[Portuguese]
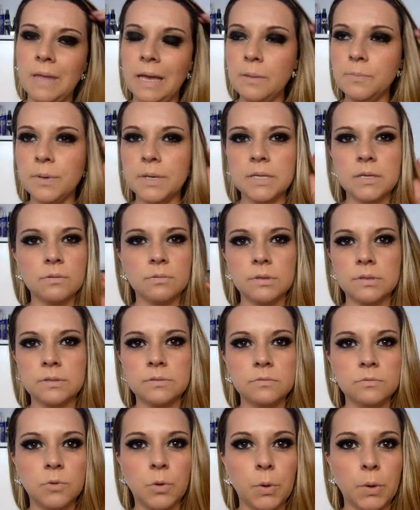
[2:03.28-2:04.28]
dá a impressão que
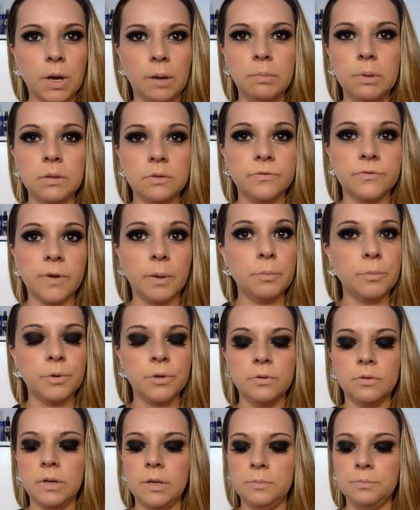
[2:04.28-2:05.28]
o couro cabeludo fica muito